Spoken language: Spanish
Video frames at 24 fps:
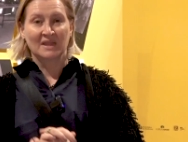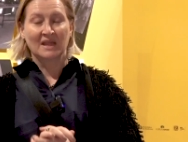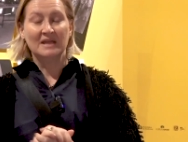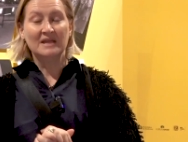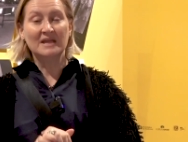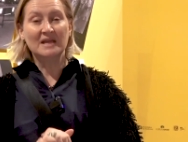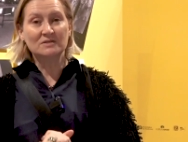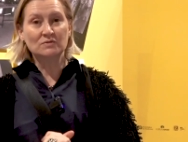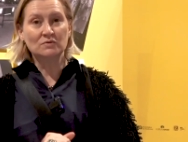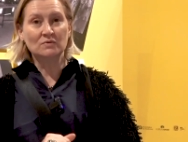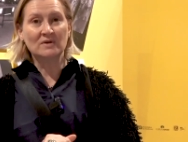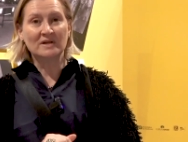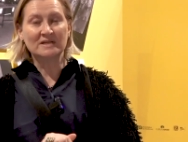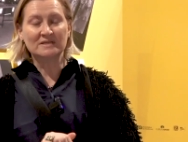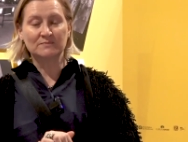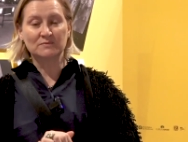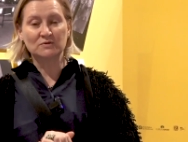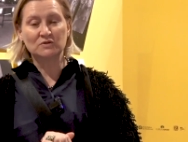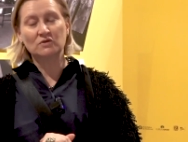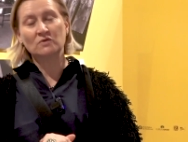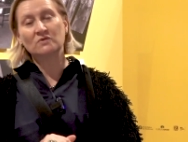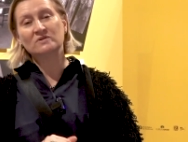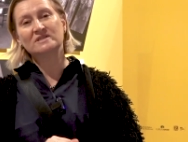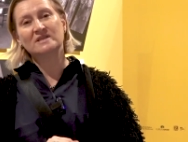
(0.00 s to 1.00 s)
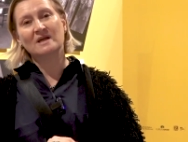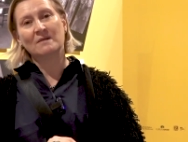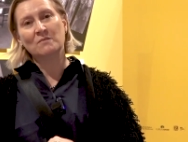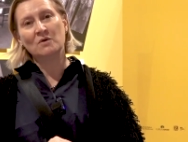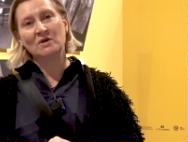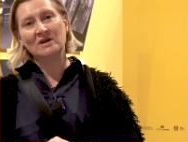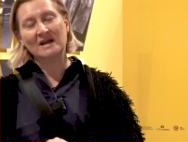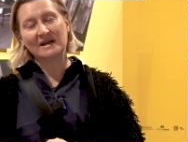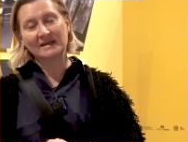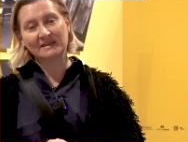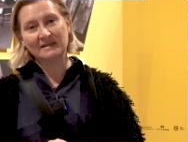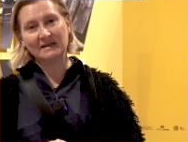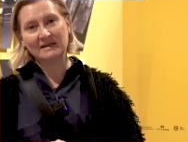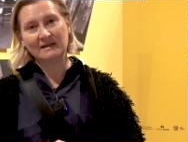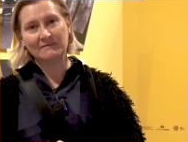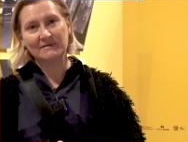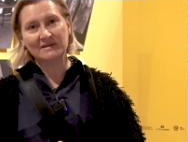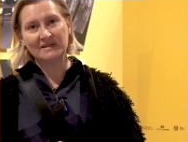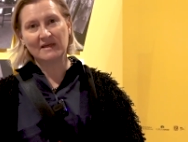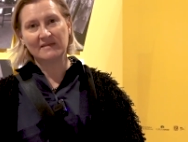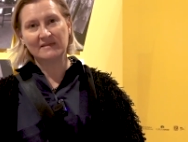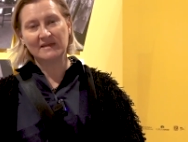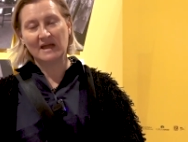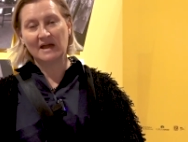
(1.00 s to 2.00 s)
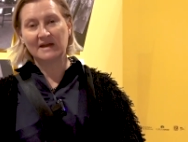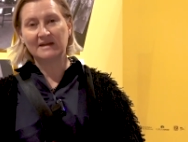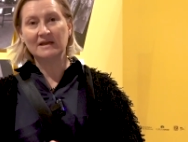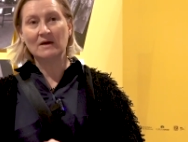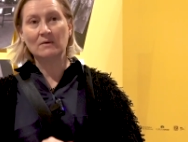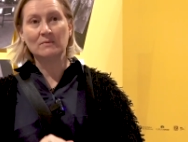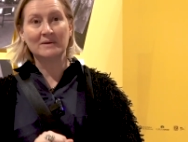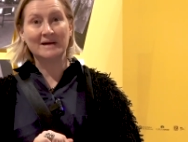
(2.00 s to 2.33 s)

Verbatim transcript: y es una exposición que se llamó El arte en la vida diaria,